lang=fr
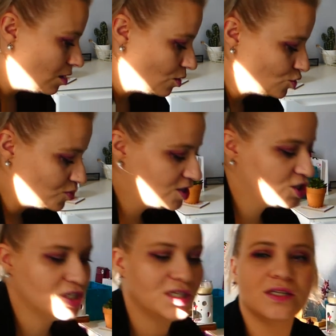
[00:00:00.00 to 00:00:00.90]
Ensuite
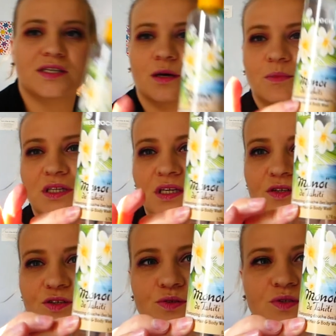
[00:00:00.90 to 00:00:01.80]
j'ai
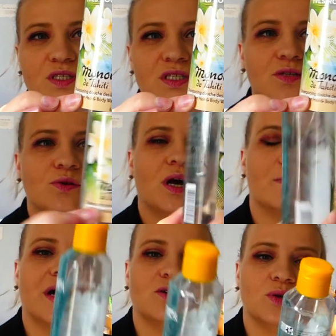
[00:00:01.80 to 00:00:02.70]
terminé ceci de la
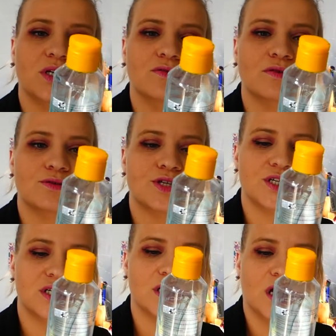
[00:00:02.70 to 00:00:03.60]
marque Yves
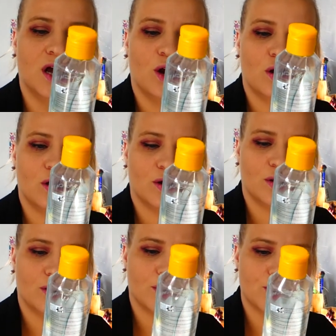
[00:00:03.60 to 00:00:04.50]
Rocher,
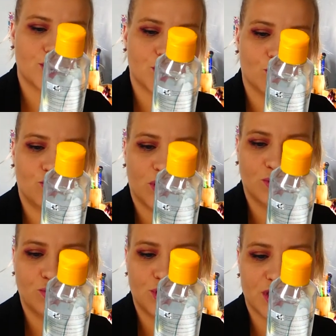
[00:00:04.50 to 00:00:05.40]
euh, shampoing
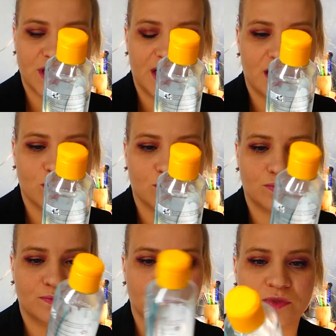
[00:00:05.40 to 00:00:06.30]
douche
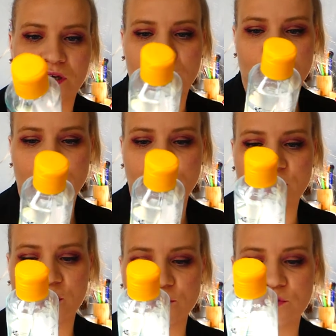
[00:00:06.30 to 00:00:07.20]
Delagon,
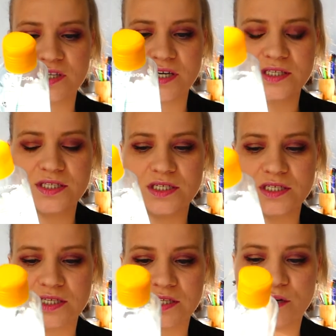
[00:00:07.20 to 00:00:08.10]
Monoeil de Tahiti,
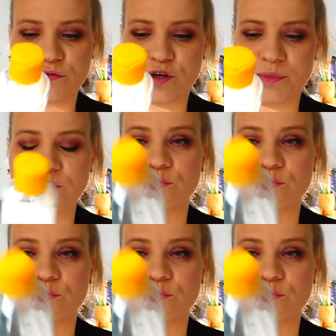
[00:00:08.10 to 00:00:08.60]
C'était un format